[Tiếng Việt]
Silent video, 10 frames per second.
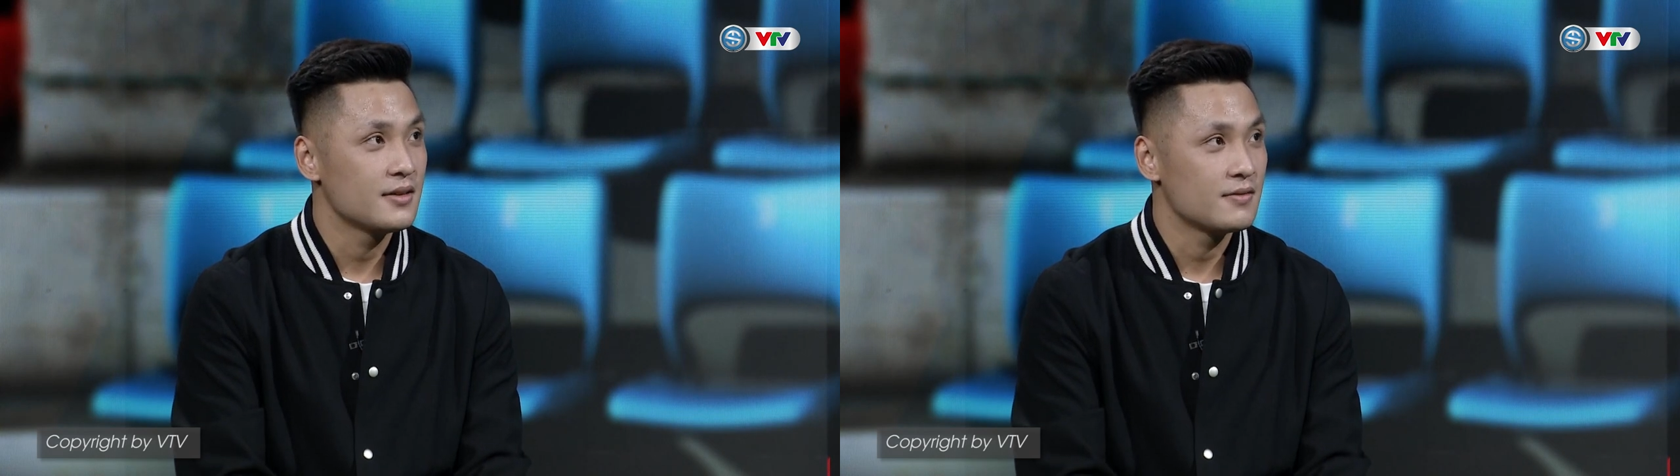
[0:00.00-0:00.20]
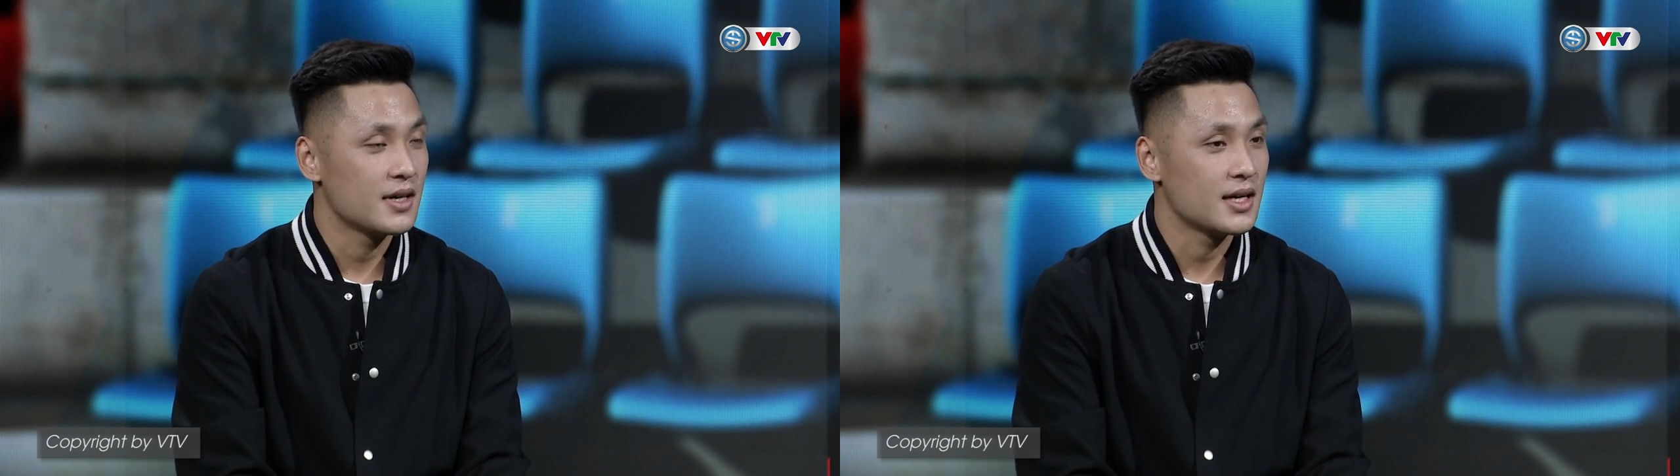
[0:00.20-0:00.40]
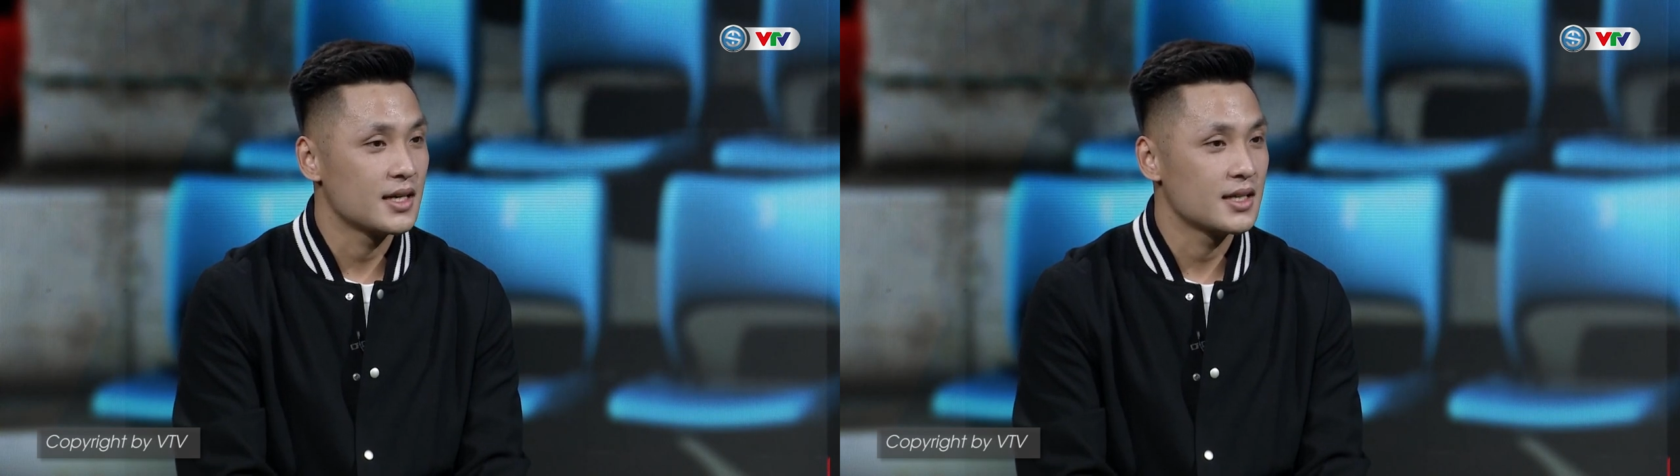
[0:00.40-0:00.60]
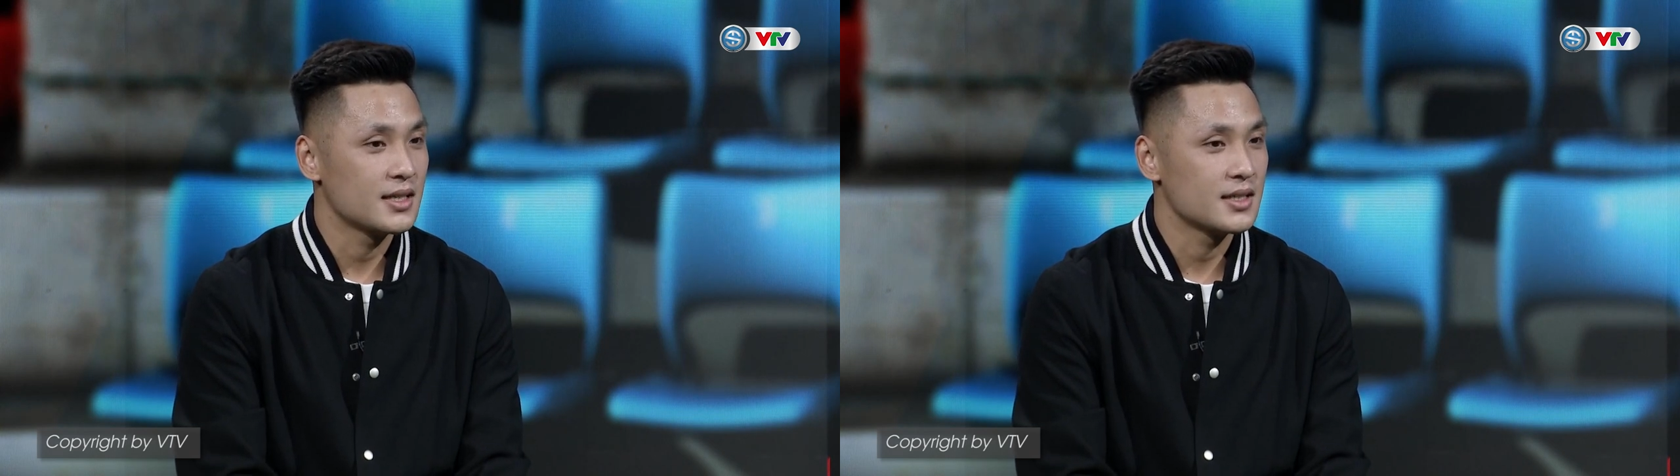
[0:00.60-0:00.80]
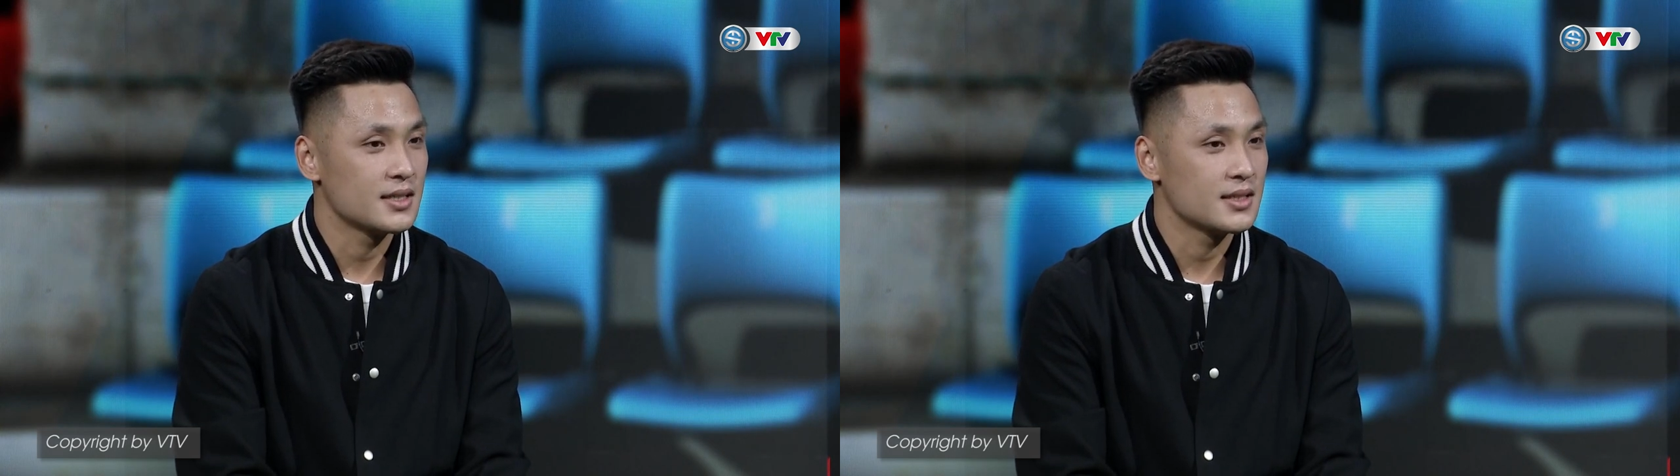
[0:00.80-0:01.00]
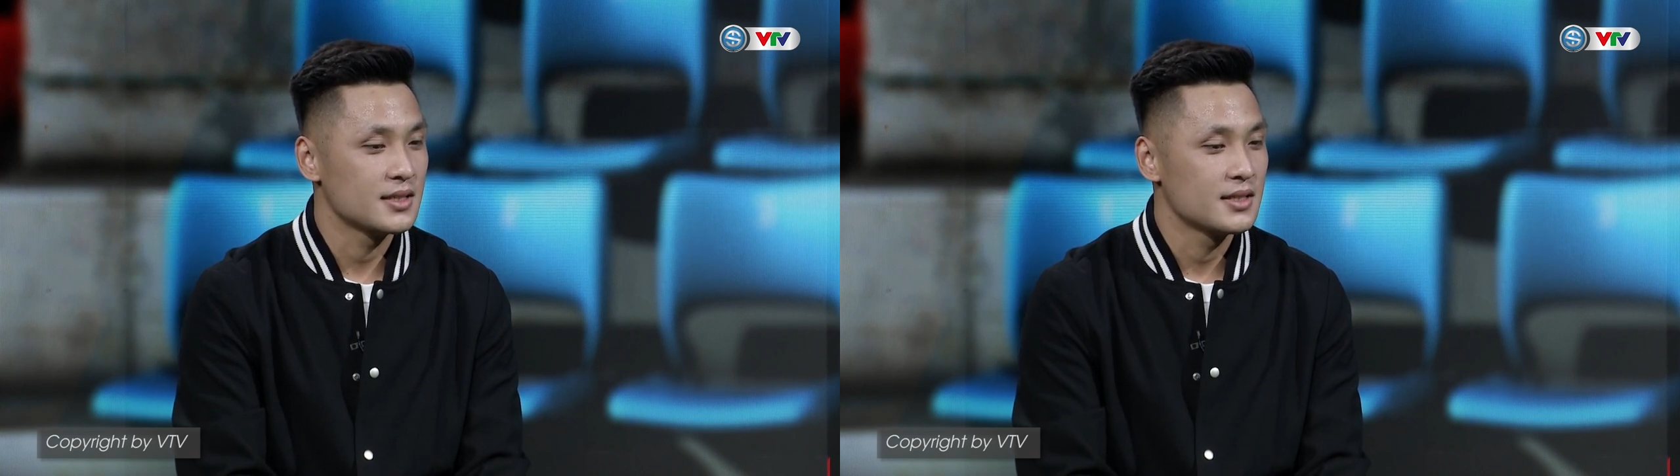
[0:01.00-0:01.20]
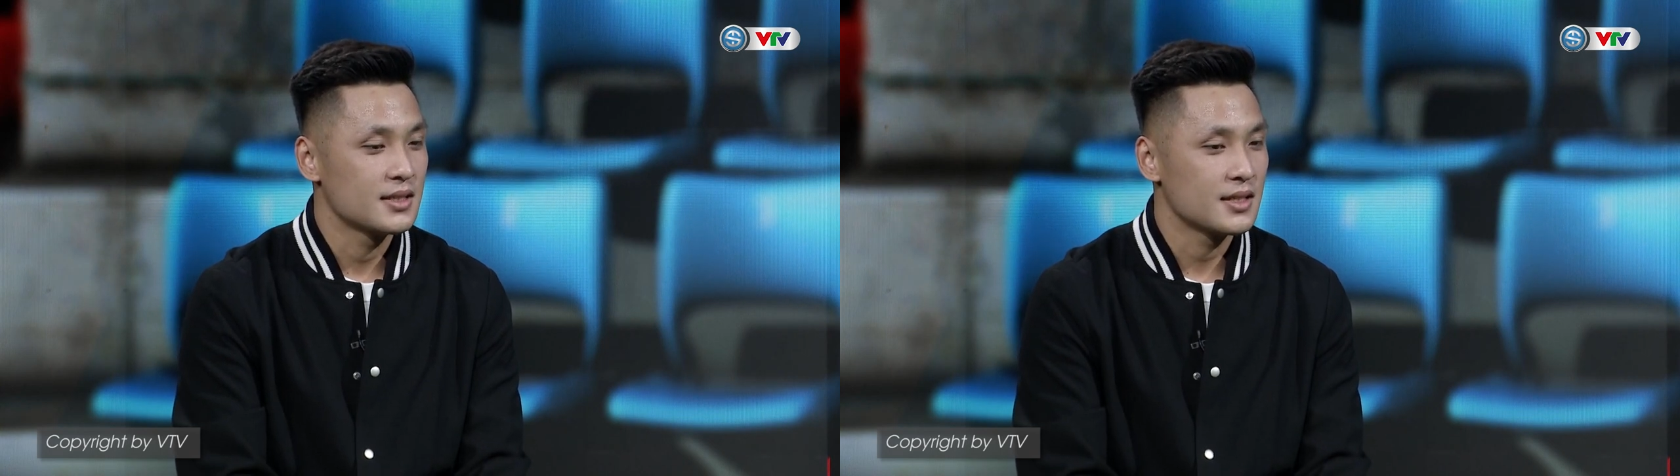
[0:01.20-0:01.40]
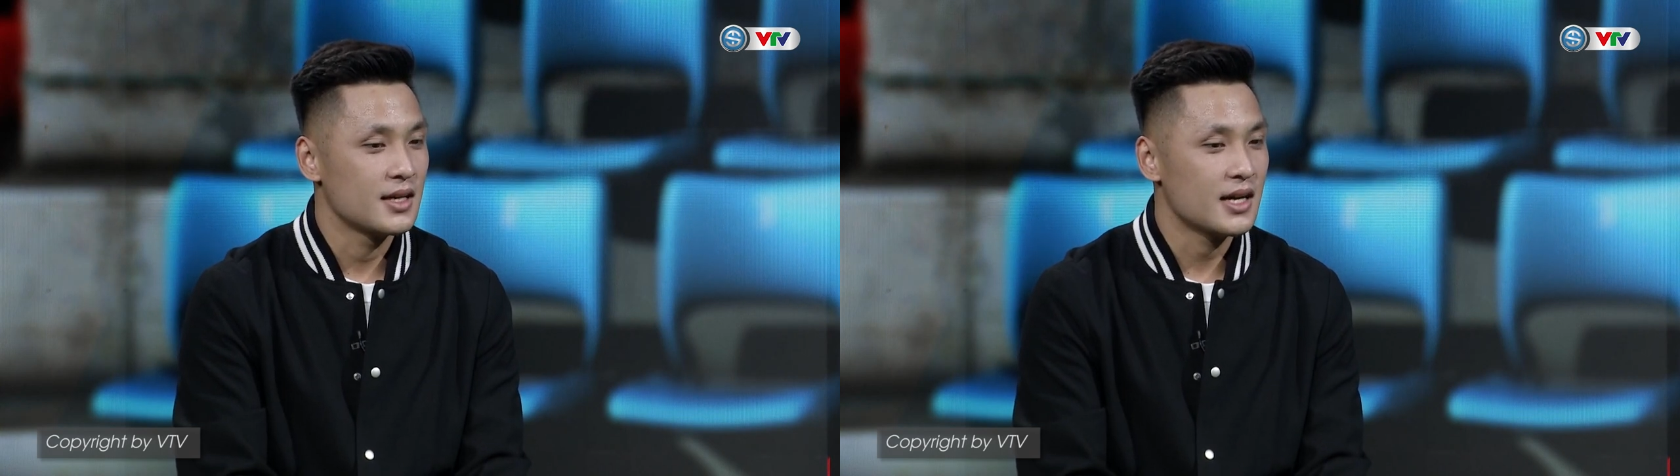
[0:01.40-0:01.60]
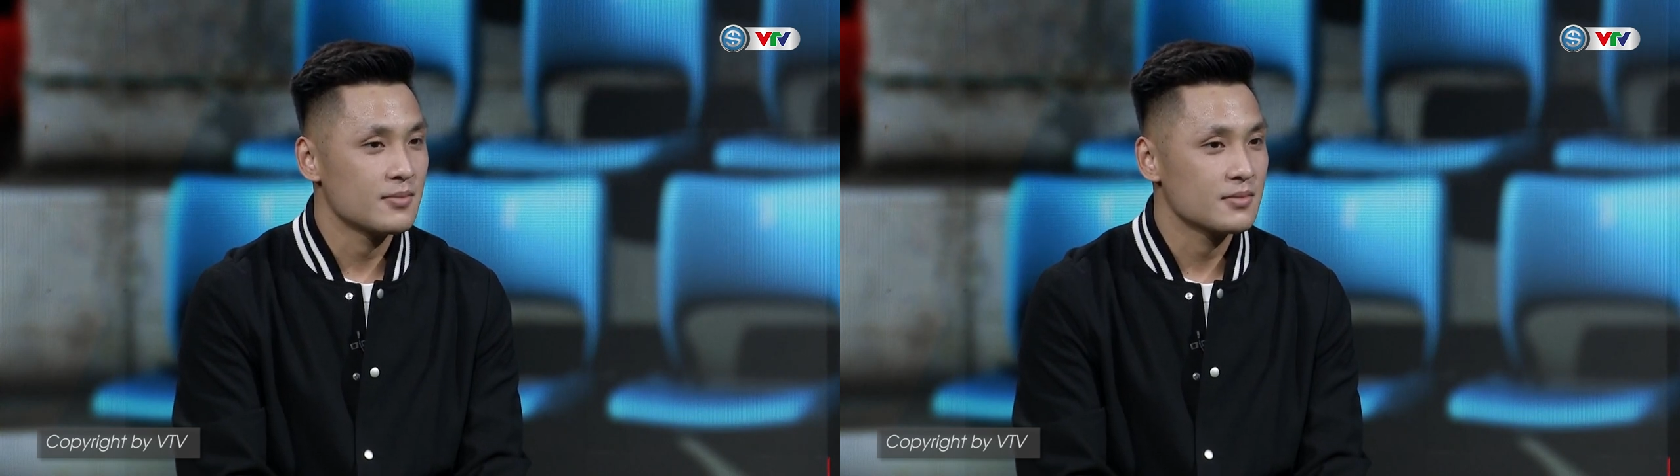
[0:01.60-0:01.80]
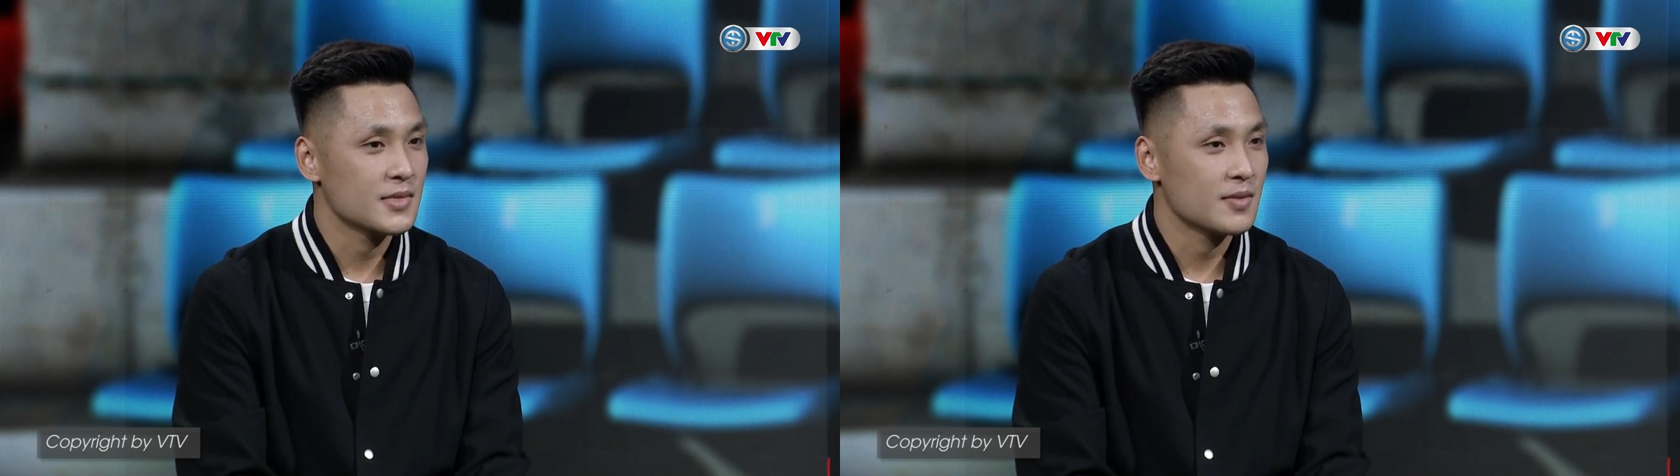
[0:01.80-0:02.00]
và từ đó
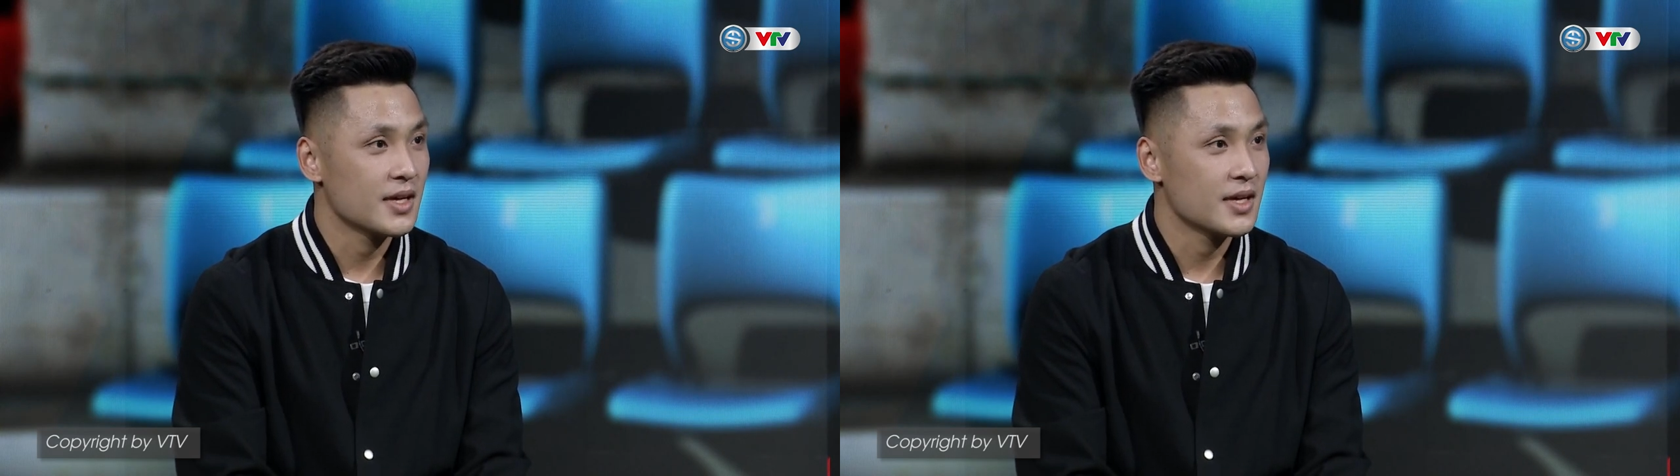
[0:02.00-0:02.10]
em cảm